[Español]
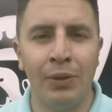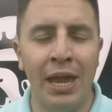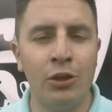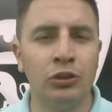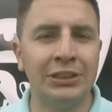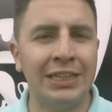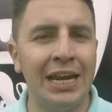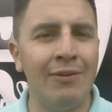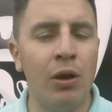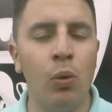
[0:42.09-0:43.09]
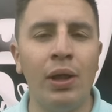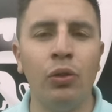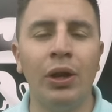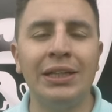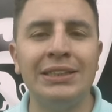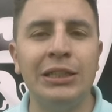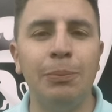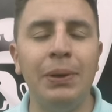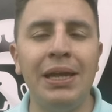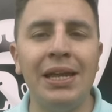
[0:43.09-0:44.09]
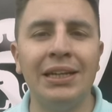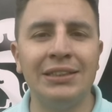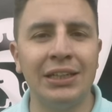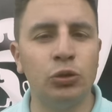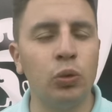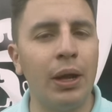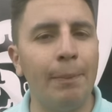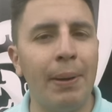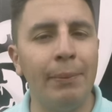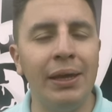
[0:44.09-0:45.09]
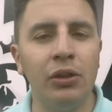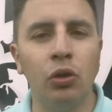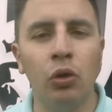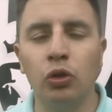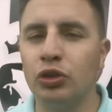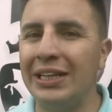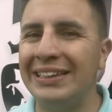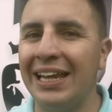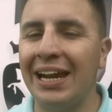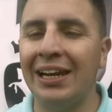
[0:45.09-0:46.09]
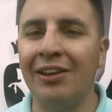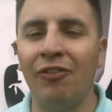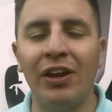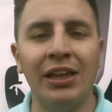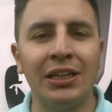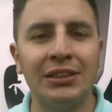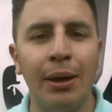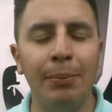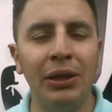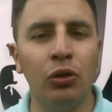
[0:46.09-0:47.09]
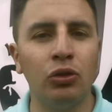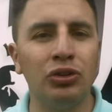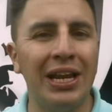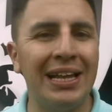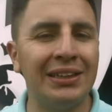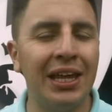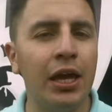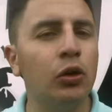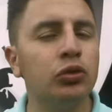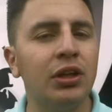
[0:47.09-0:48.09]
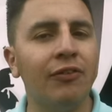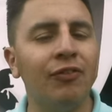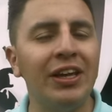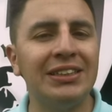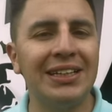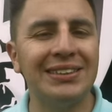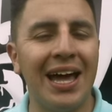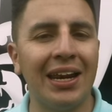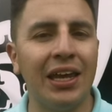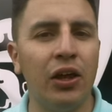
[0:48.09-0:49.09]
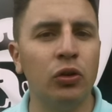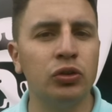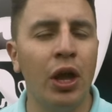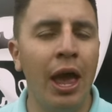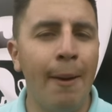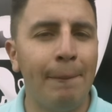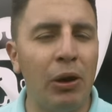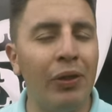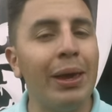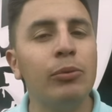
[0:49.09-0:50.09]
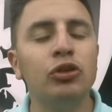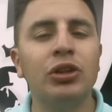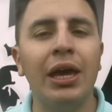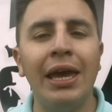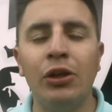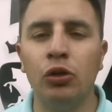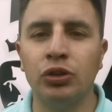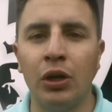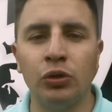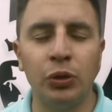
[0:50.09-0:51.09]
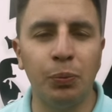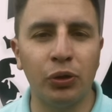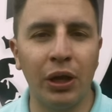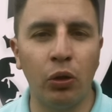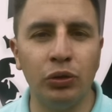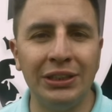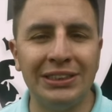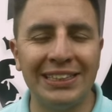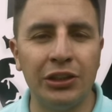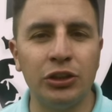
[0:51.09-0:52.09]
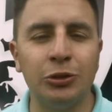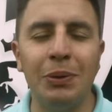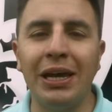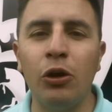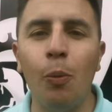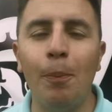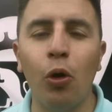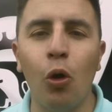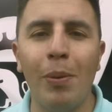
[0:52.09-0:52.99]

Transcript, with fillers: Ellos están evaluando las disciplinas, es un campamento, los entrenan en diferentes ámbitos, delanteros, defensas, arqueros, pero dejemos que ellos sean los protagonistas y nos expliquen un poco